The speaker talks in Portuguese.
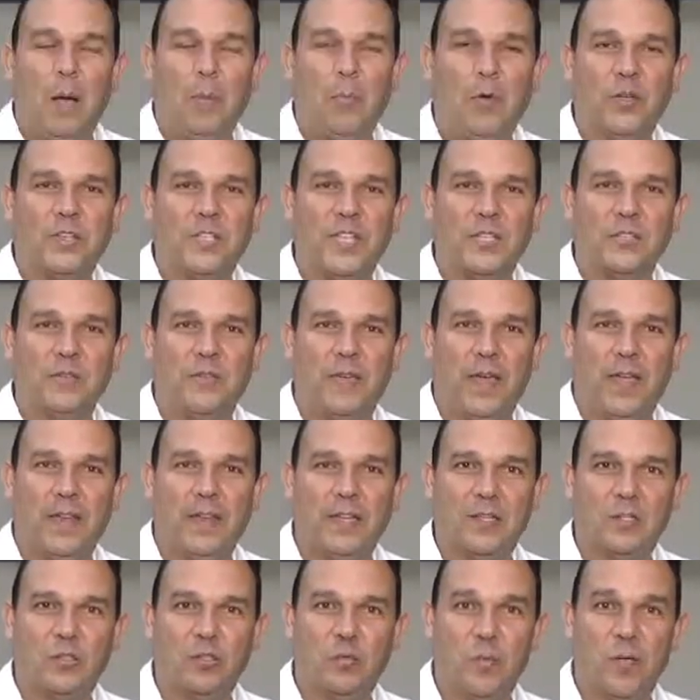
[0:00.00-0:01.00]
Após as
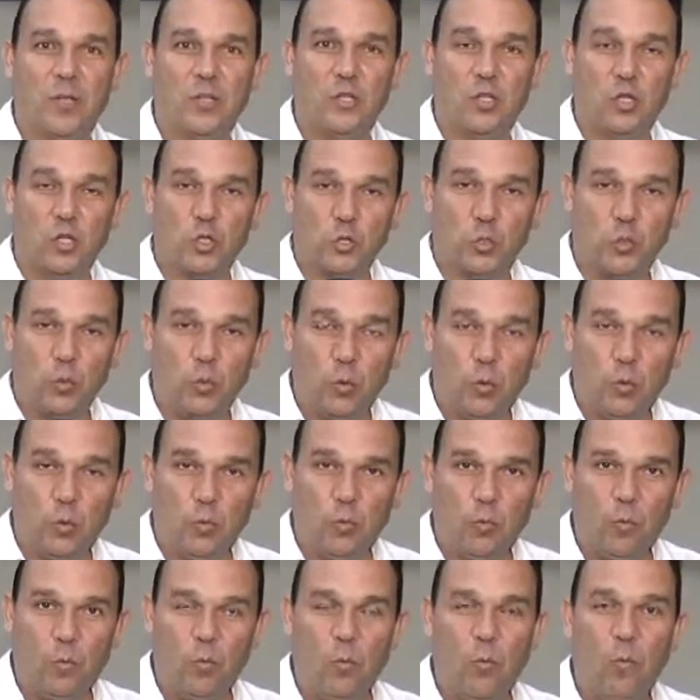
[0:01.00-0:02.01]
férias do mês de
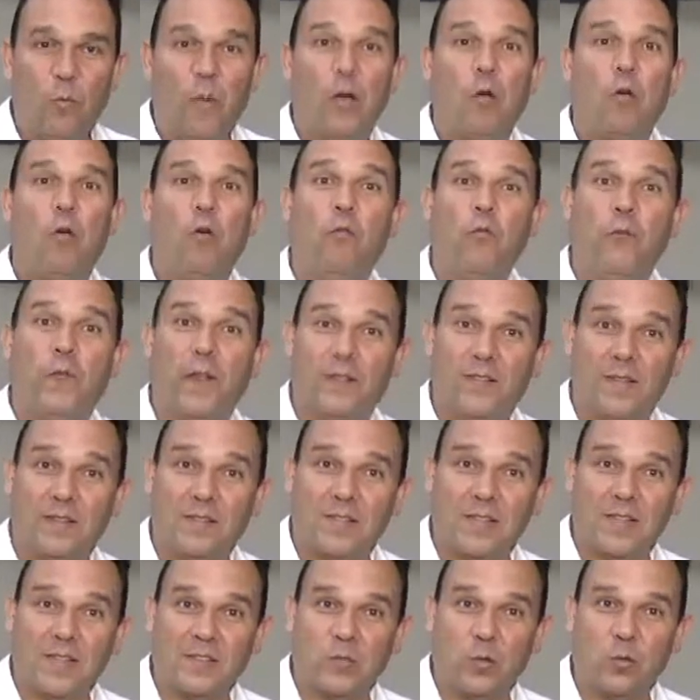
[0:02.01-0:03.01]
junho, uma
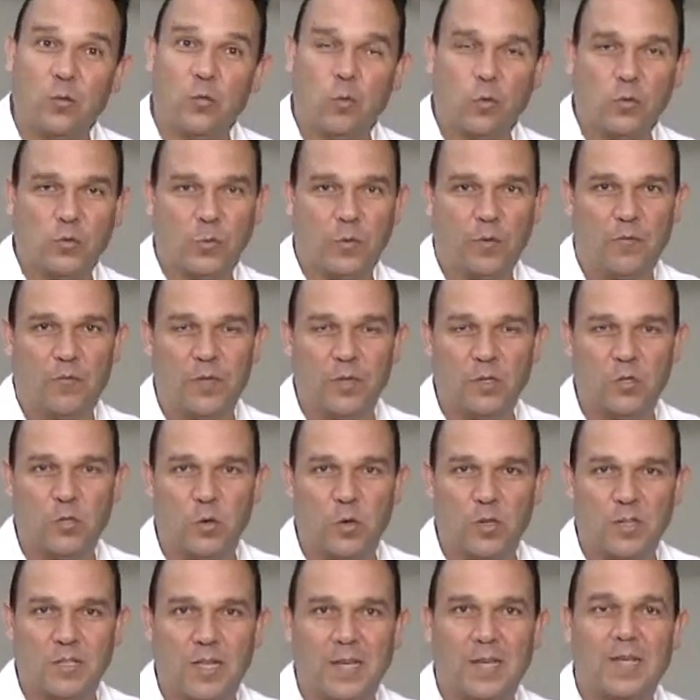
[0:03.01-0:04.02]
confraternização com os
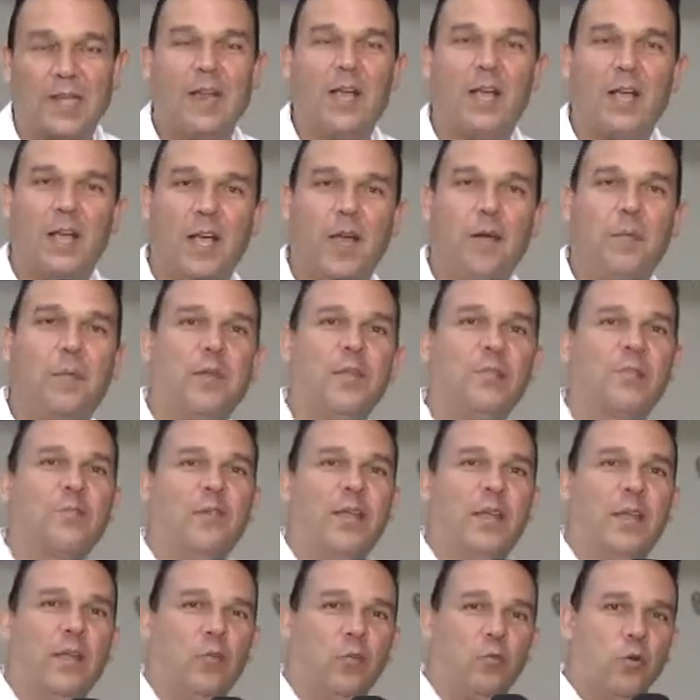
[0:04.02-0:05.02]
professores aqui na
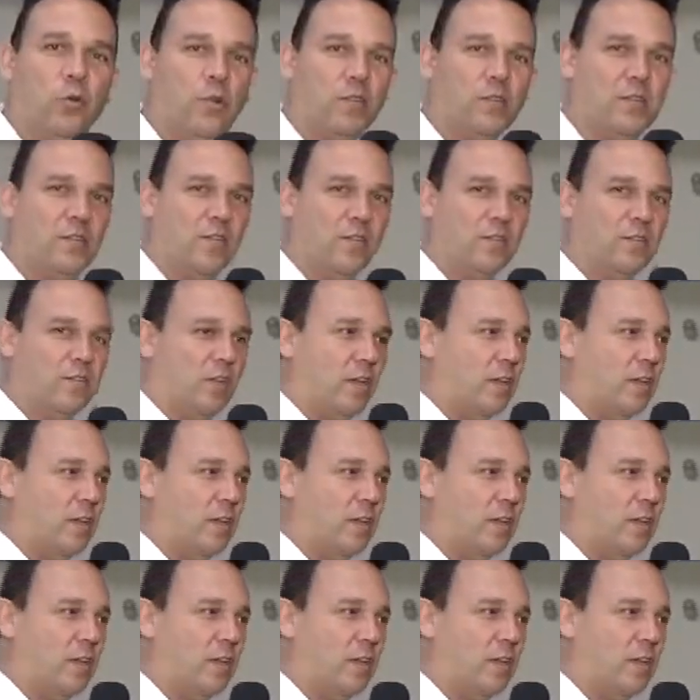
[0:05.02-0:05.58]
Câmara de Vereadores.